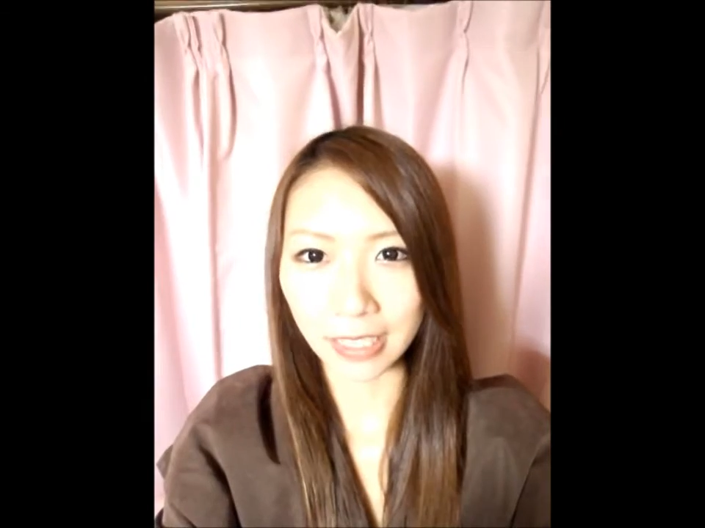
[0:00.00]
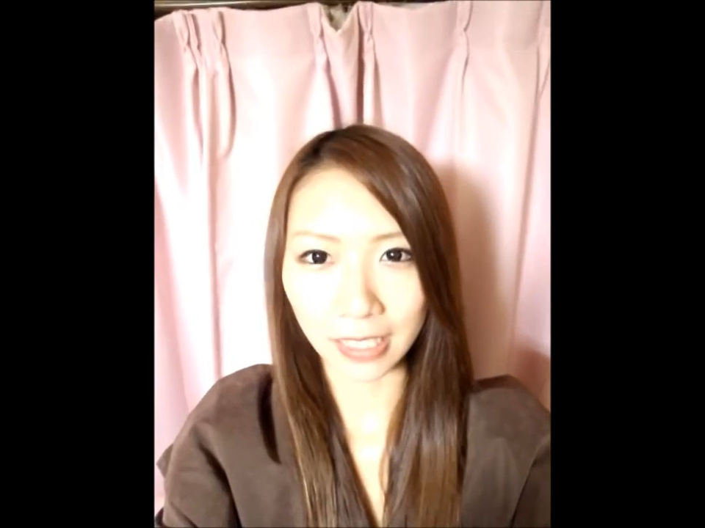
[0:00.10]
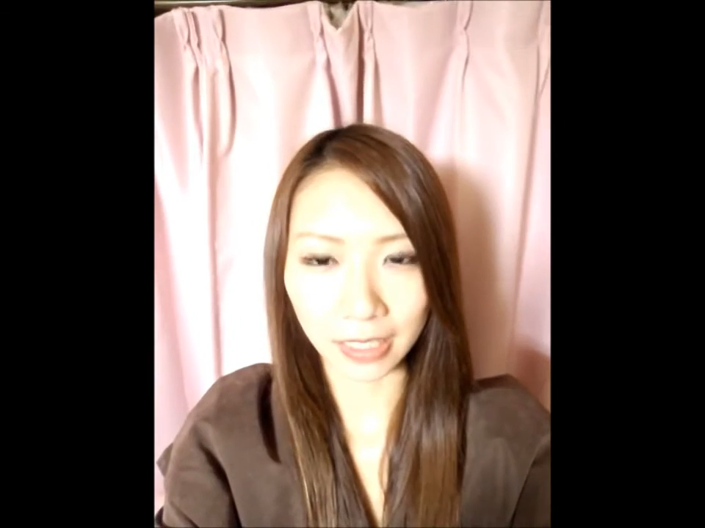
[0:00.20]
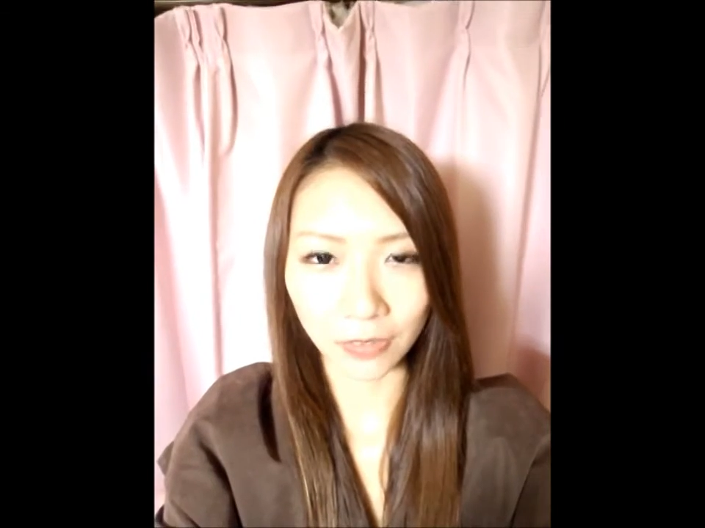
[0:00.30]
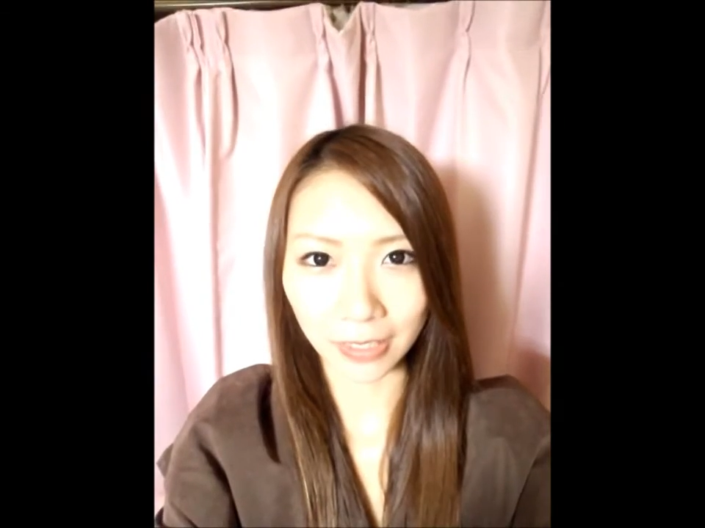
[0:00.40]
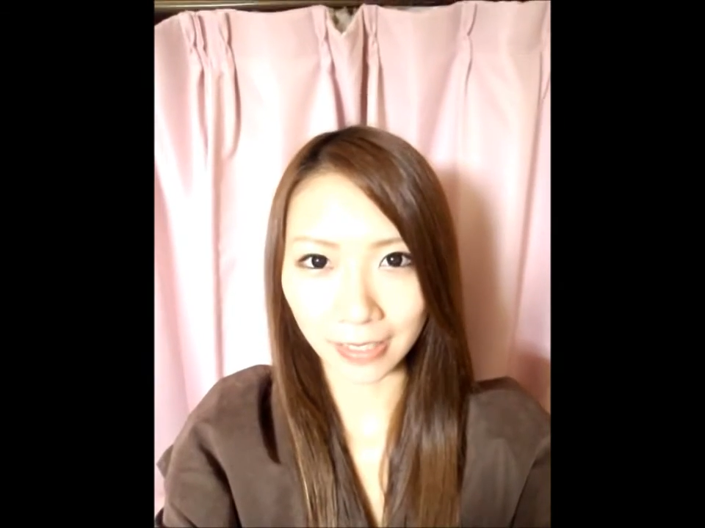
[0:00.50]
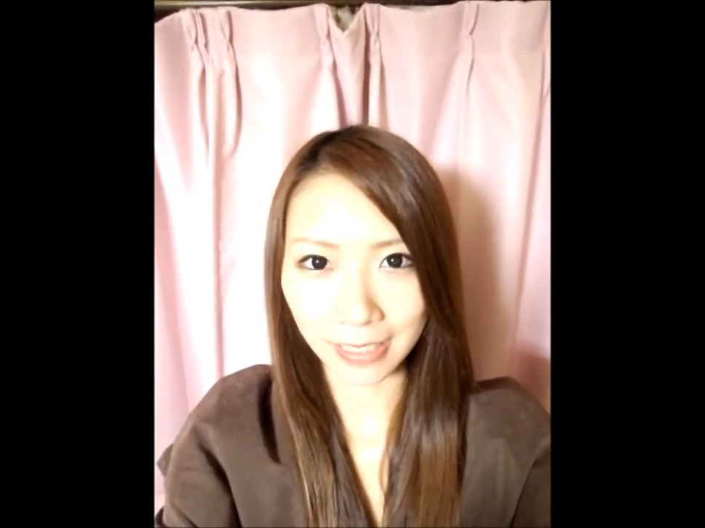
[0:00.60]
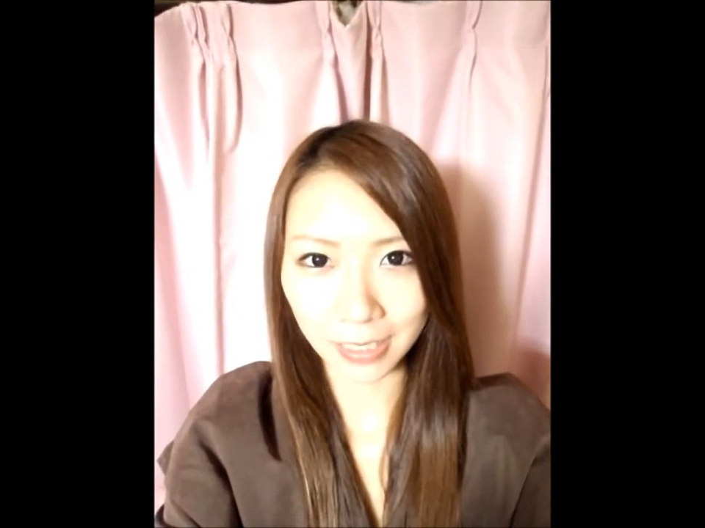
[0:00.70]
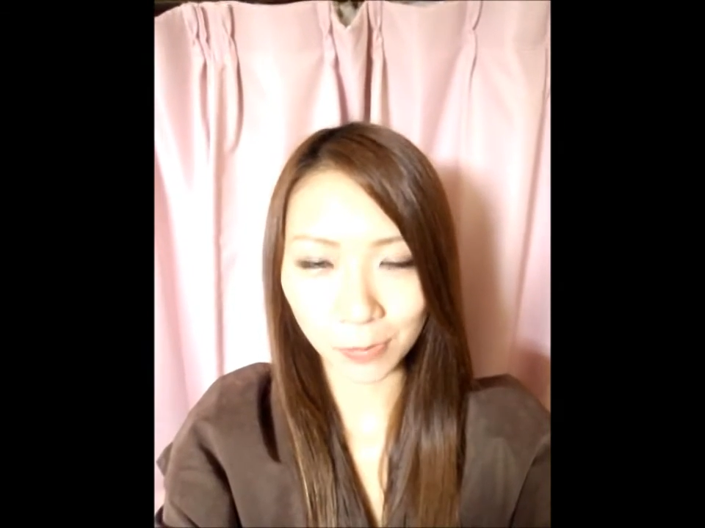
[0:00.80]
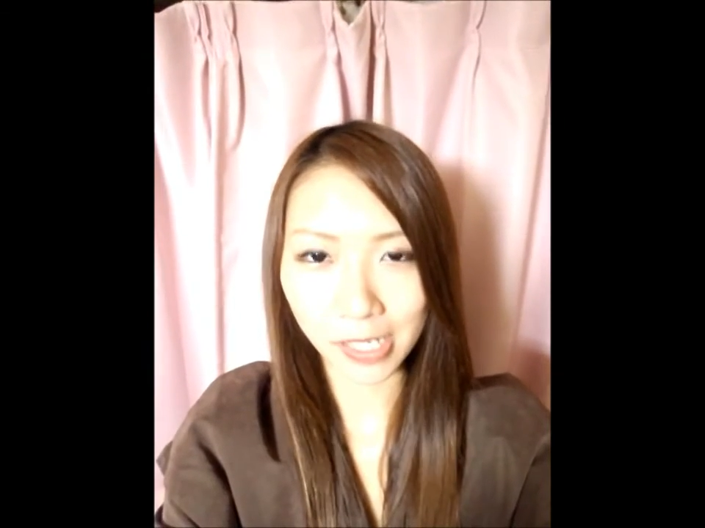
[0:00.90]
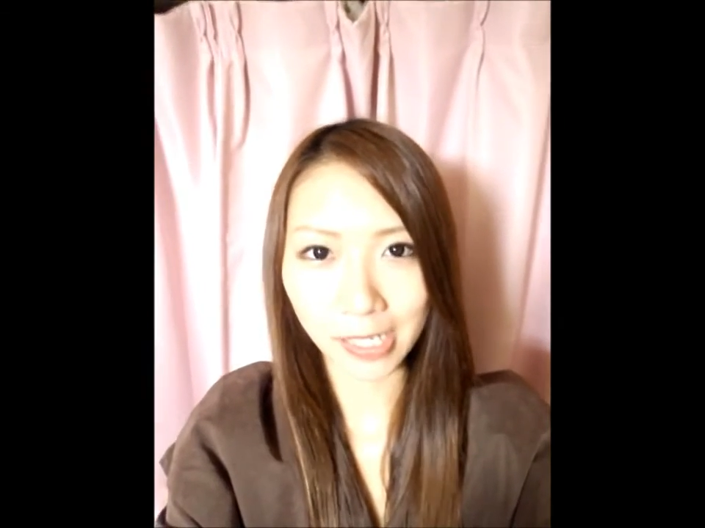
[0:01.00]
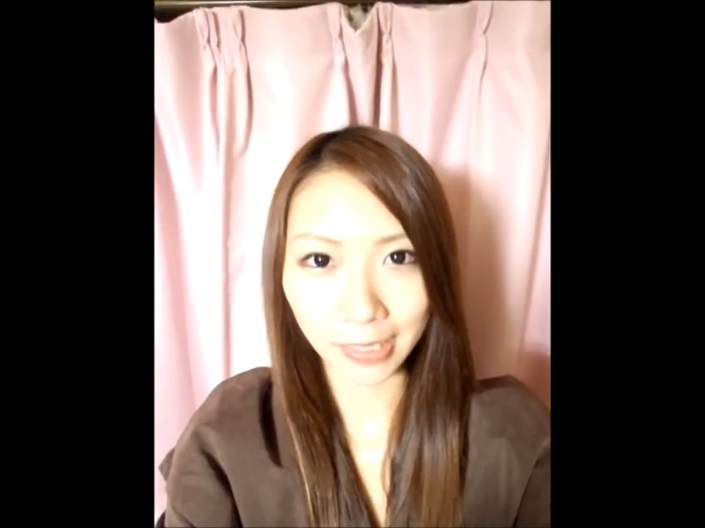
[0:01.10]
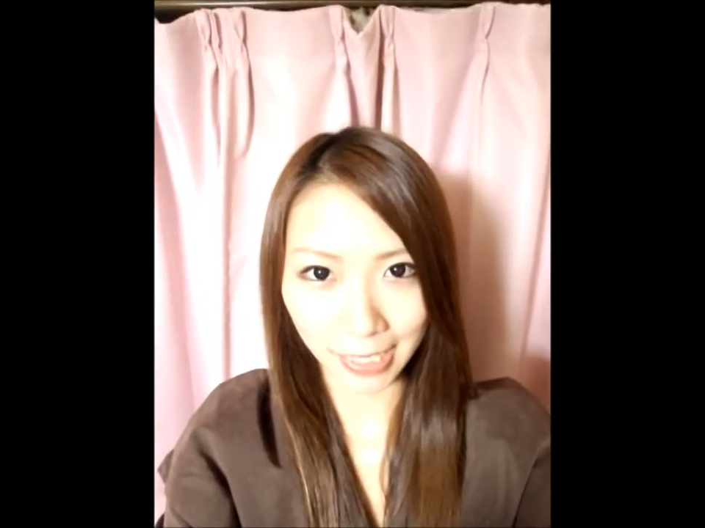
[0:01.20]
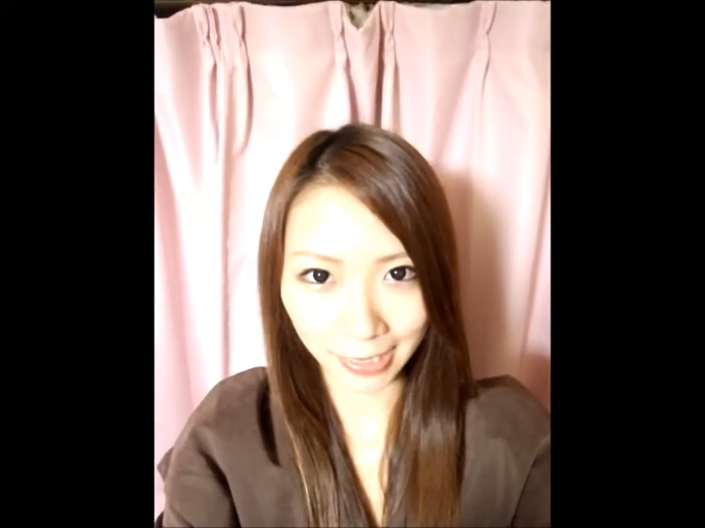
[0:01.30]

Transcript: やらなわからしまへん